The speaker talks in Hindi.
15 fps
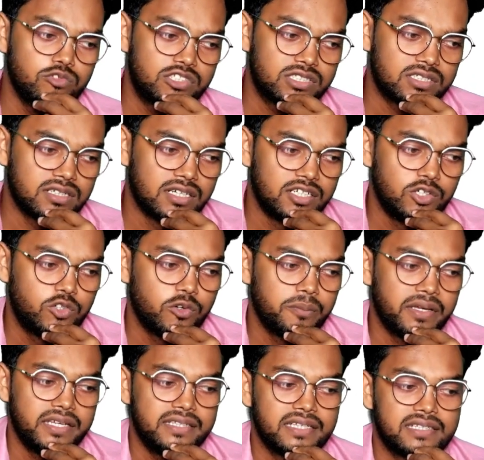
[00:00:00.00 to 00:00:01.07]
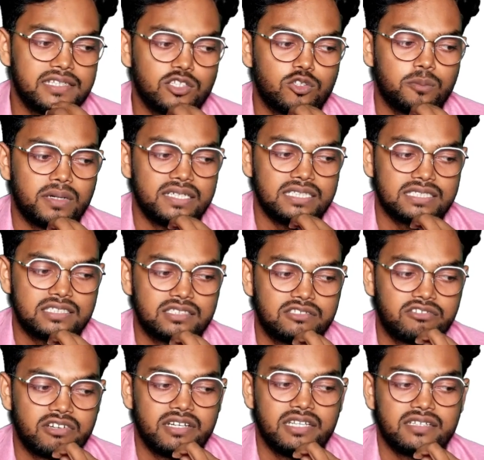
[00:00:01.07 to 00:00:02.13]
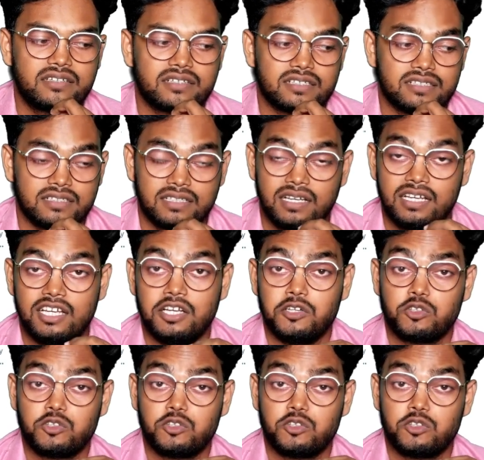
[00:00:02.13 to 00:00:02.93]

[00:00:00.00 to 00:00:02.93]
कुछ घंटों में ही देखिए तो बाइनेंस ट्रेंडिंग करने लगा